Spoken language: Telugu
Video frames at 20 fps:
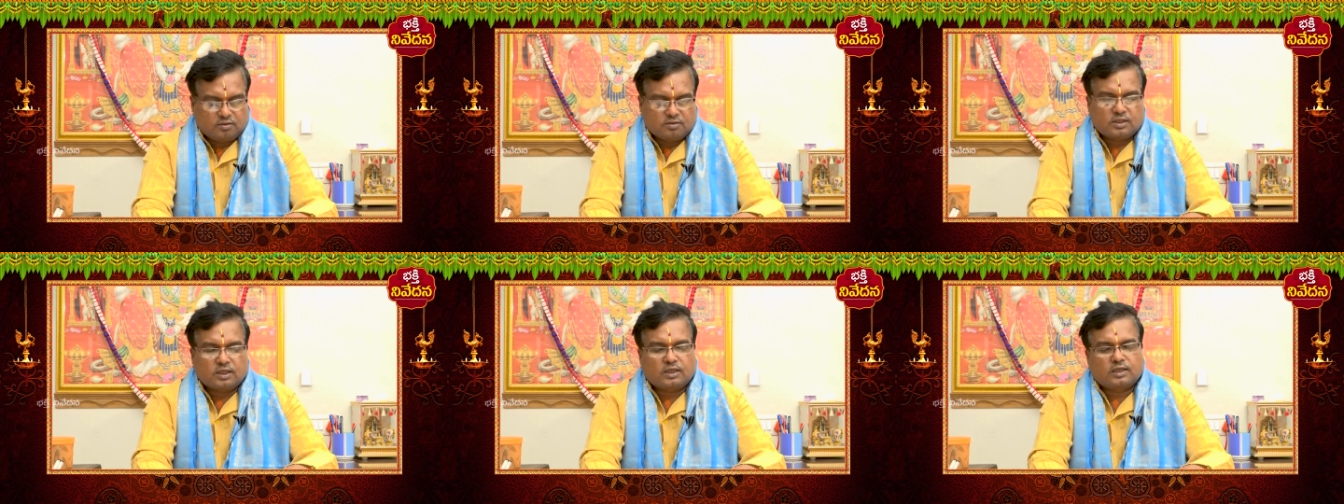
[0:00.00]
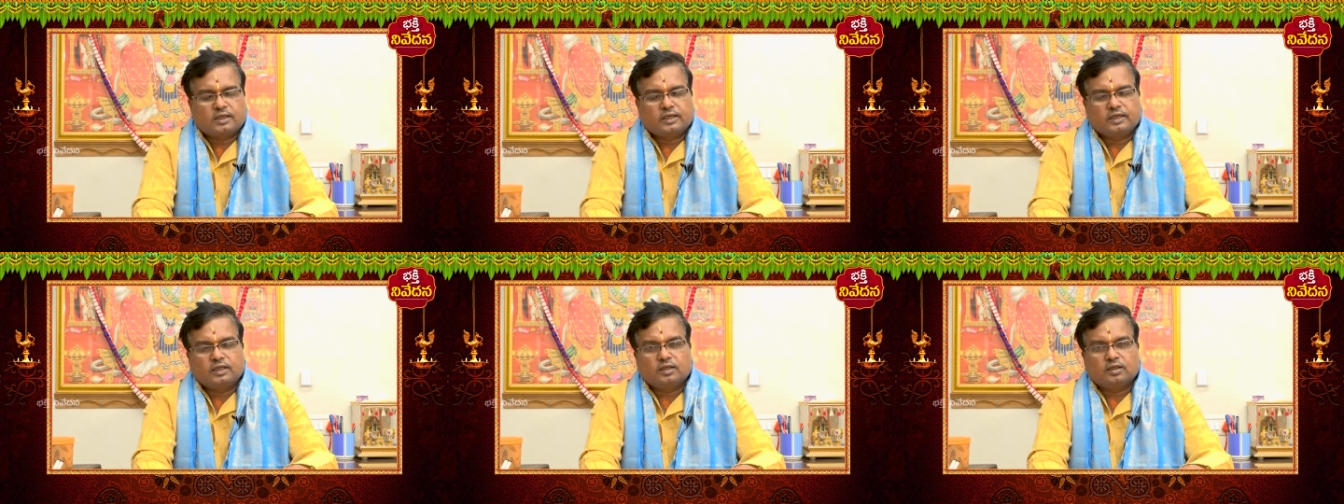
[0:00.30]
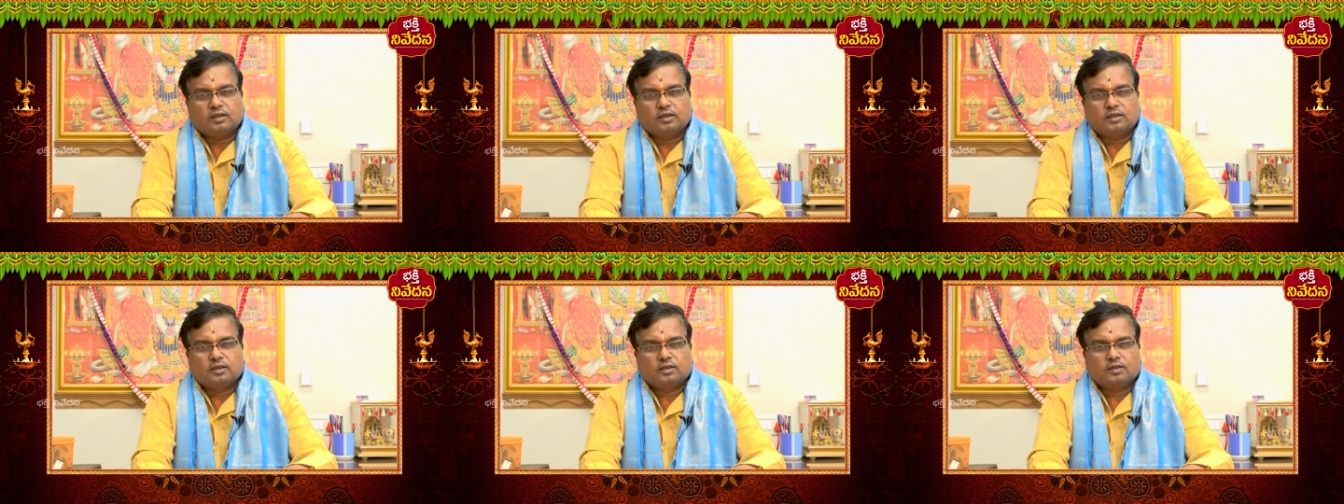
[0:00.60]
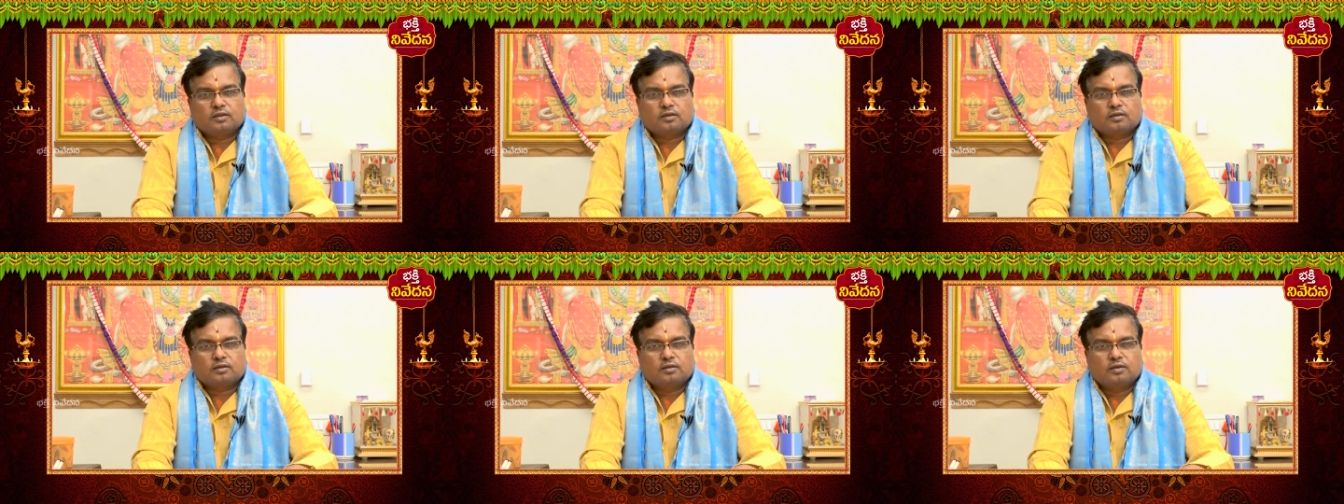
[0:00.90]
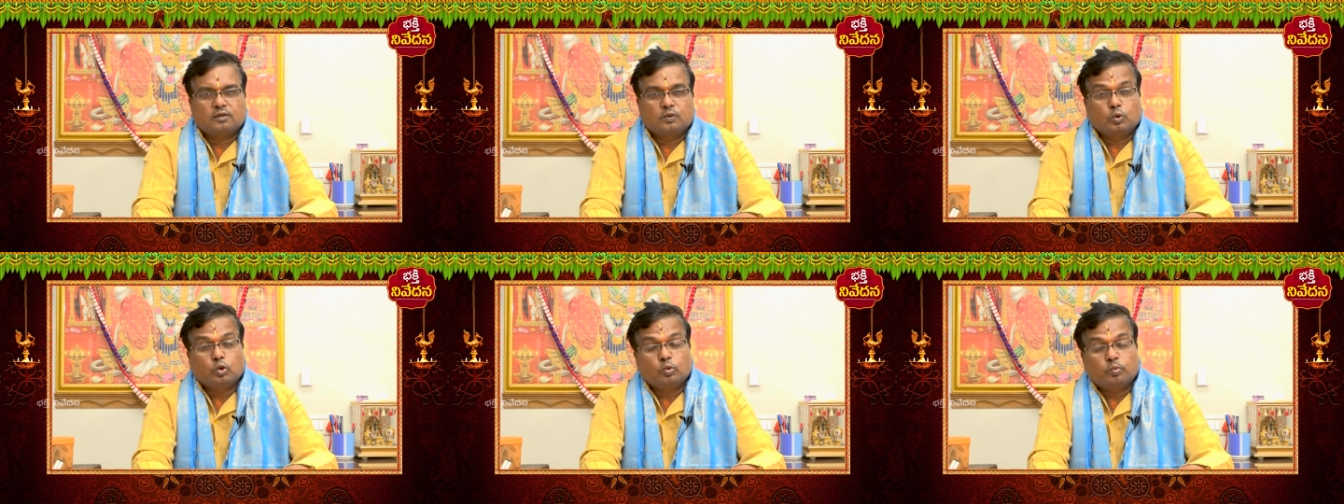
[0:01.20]
చక్కటి
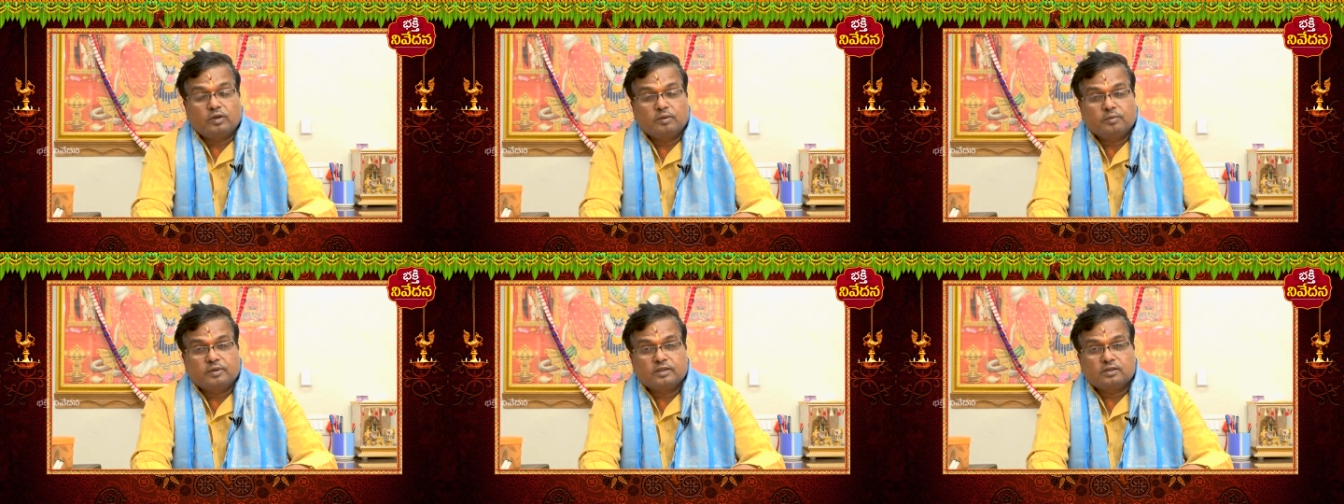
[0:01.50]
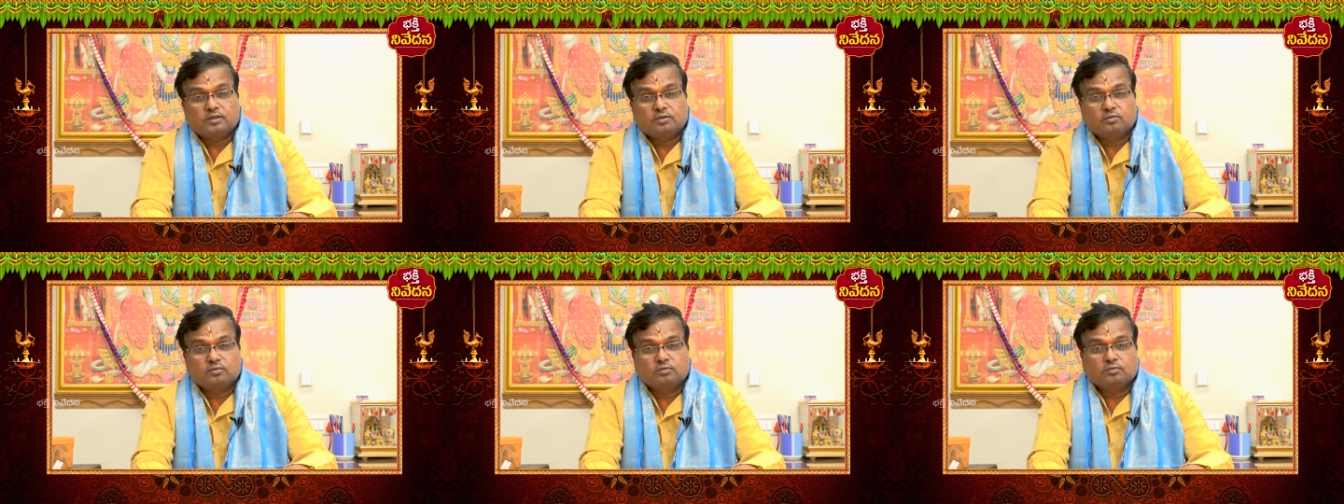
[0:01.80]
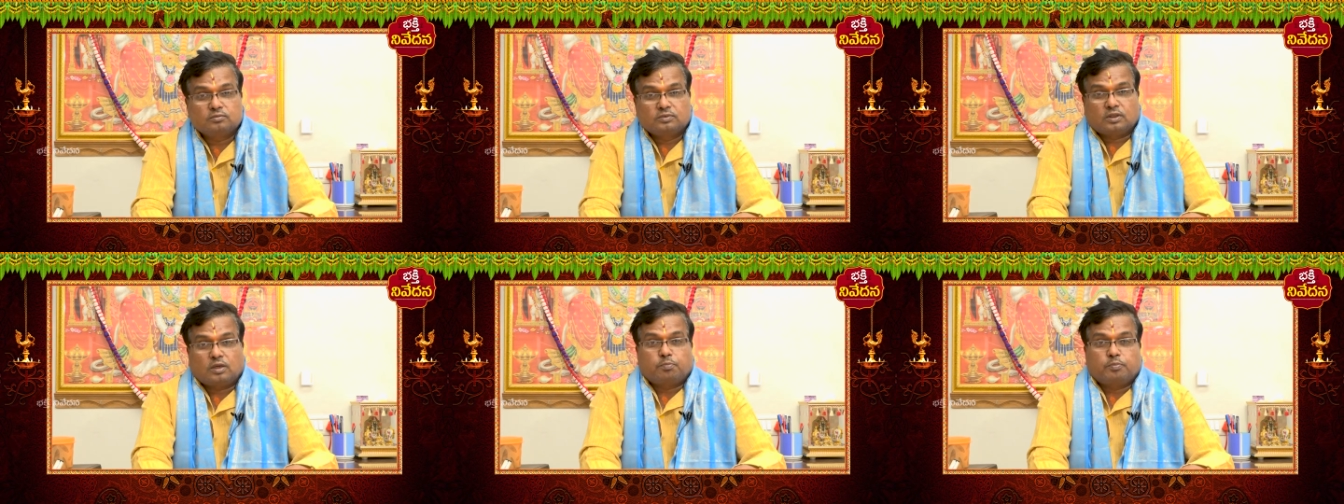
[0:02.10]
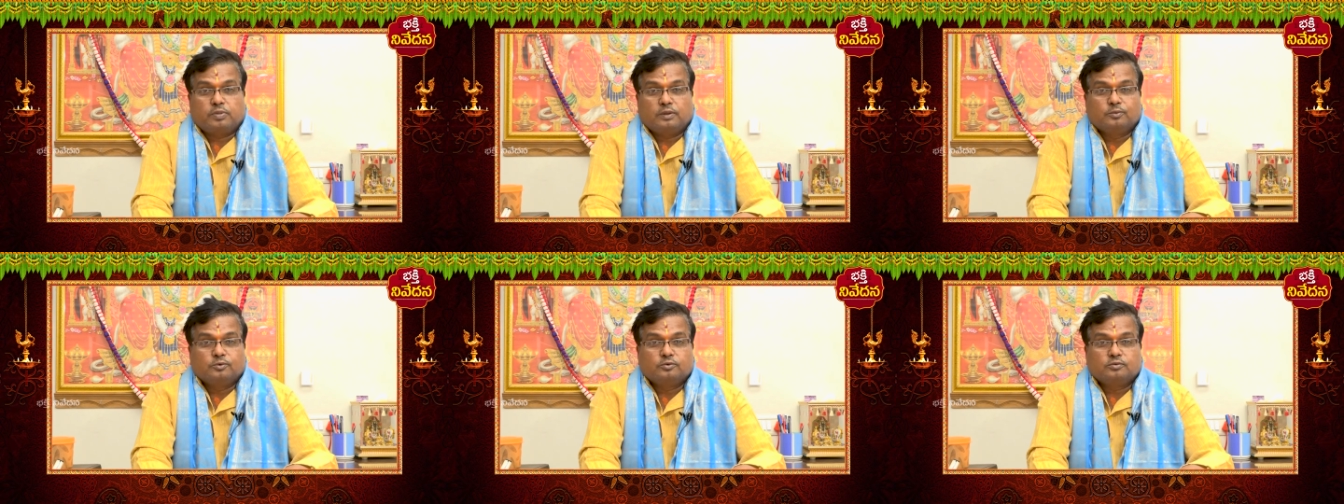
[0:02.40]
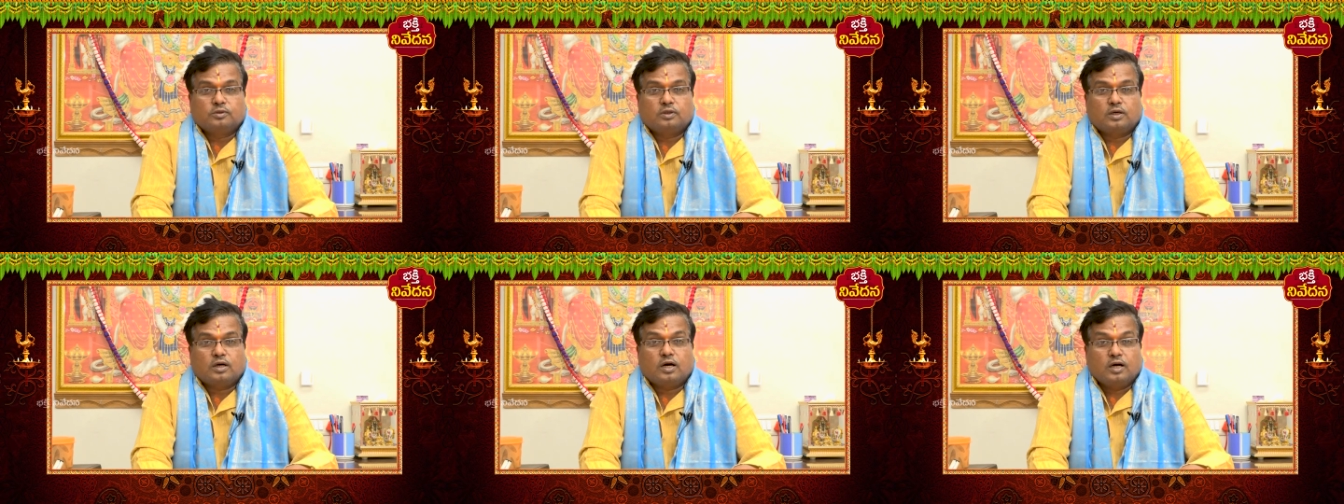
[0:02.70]
లోపల మాత్రం దర్పము
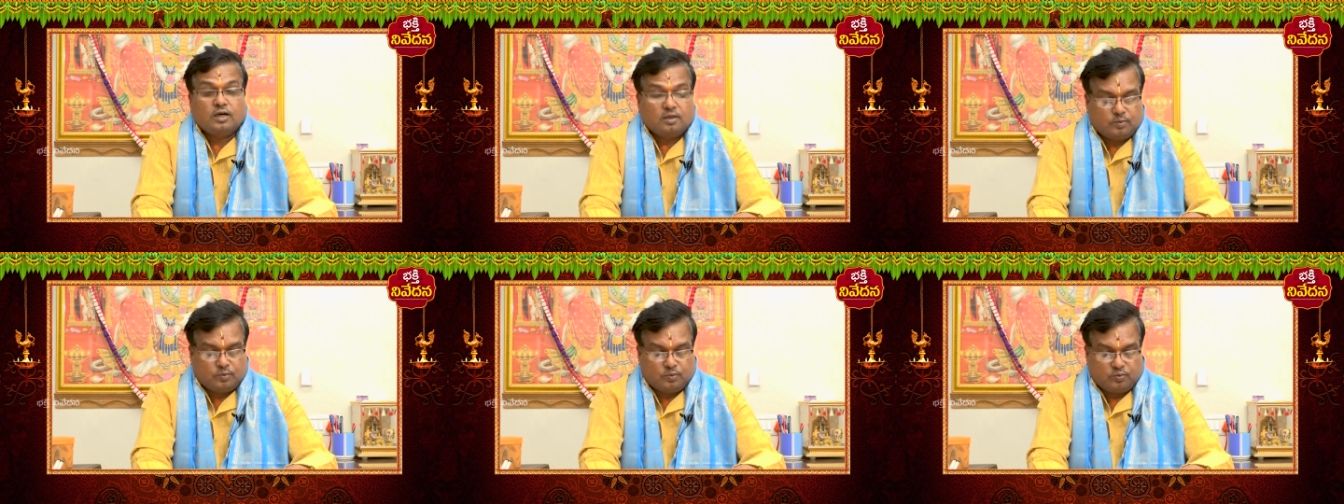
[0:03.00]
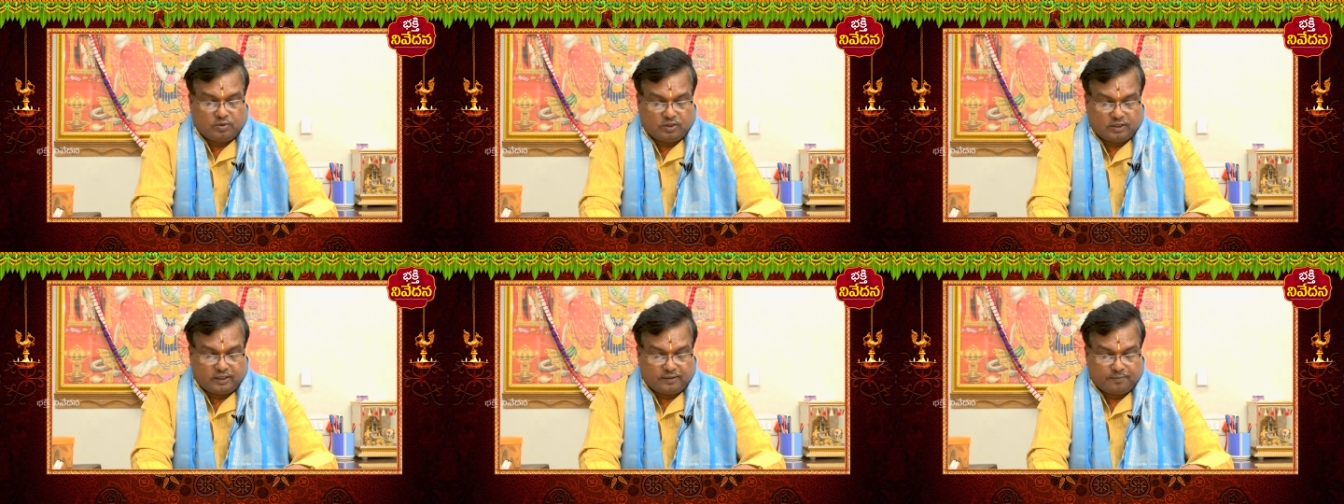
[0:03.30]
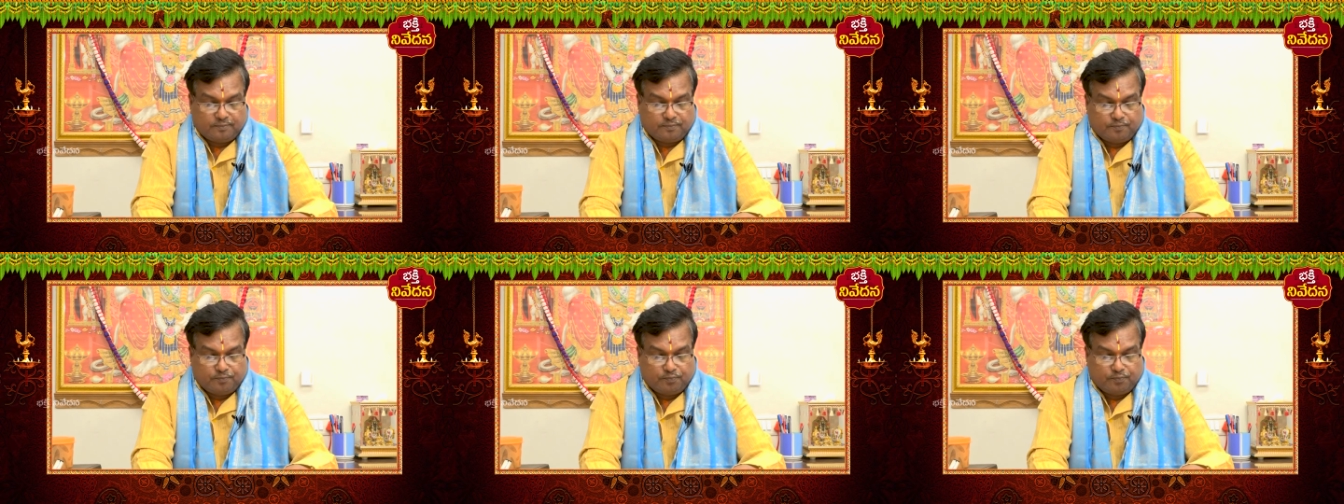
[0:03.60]
అహము ఉంటాయి